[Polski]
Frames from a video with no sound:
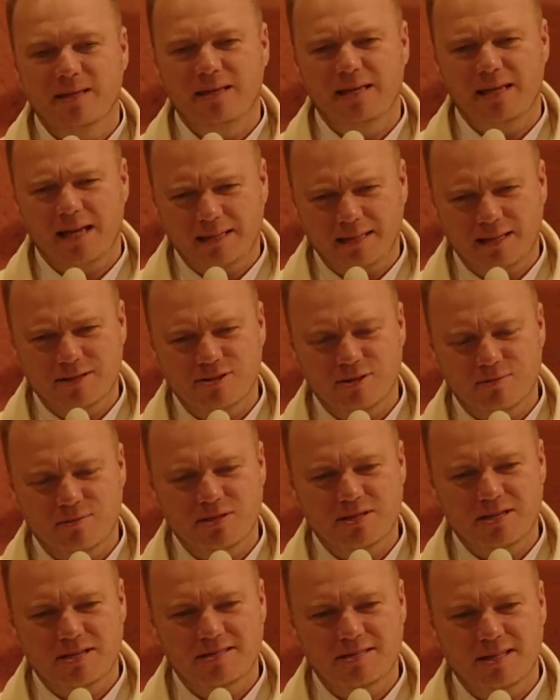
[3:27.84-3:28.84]
Ja tak sobie
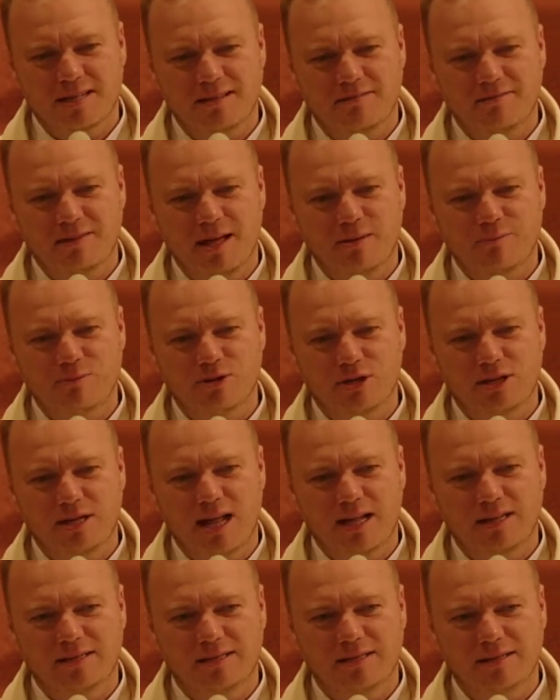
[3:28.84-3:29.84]
zastanawiałem się
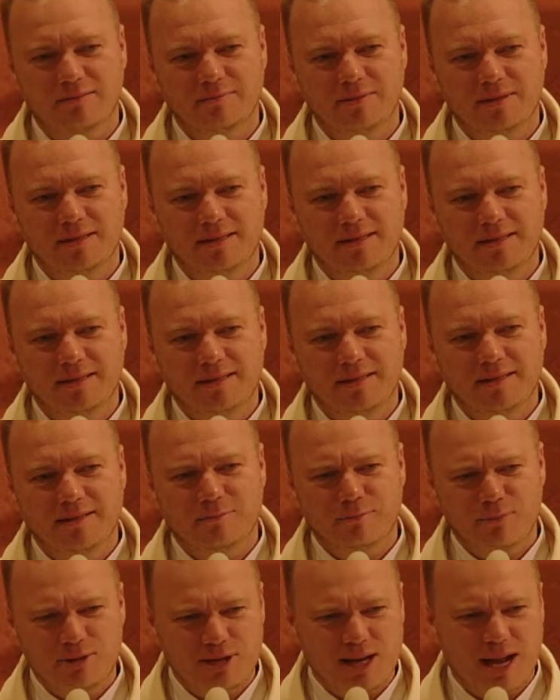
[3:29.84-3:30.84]
nad tym,
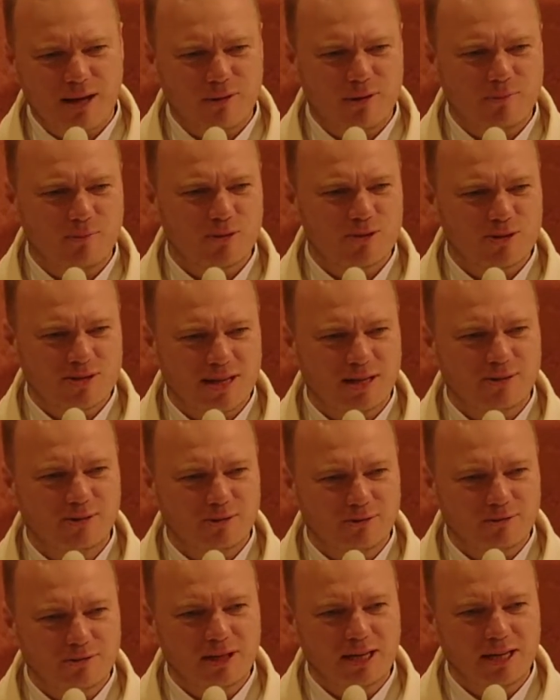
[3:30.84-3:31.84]
myślałem o
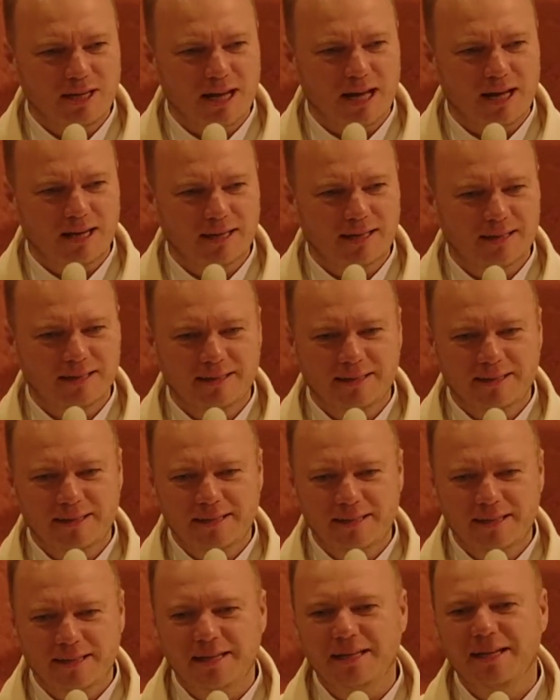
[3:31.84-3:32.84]
sadownikach
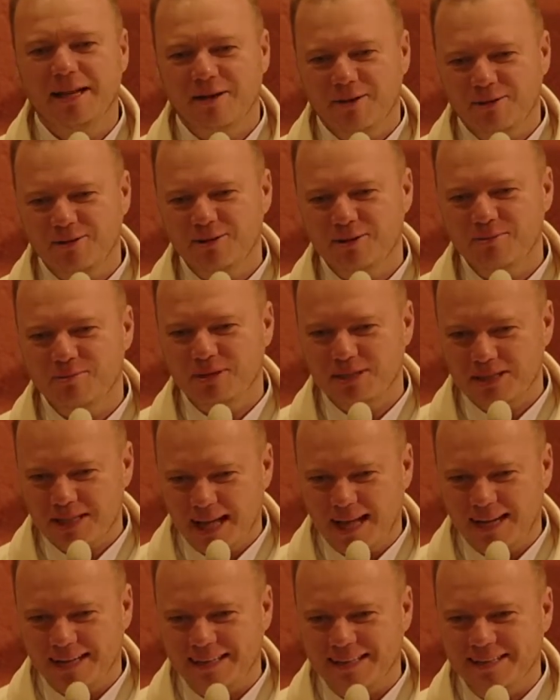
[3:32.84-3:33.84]
ile oni by
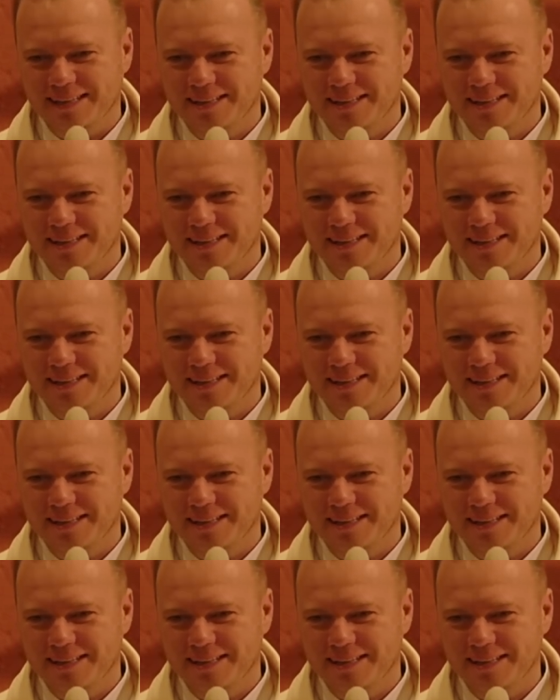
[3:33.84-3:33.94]
dali,